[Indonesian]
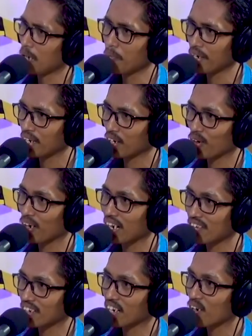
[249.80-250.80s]
apa yang kau
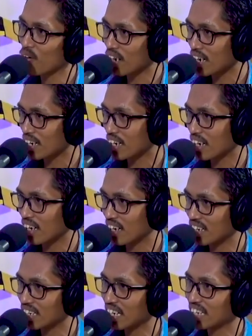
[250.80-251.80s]
rasa dan orang
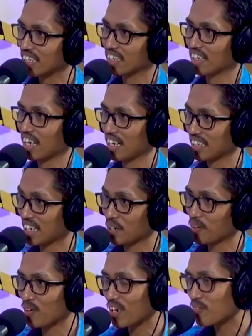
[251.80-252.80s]
uh, lihat
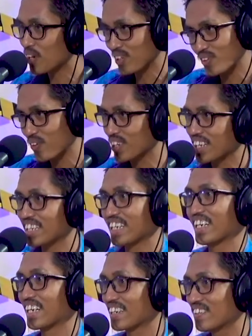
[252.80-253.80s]
tanggapan orang waktu kau
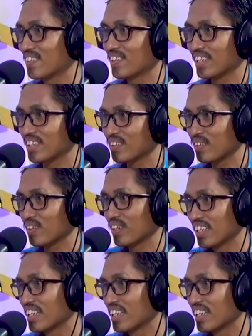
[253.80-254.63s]
nyanyikan lagu itu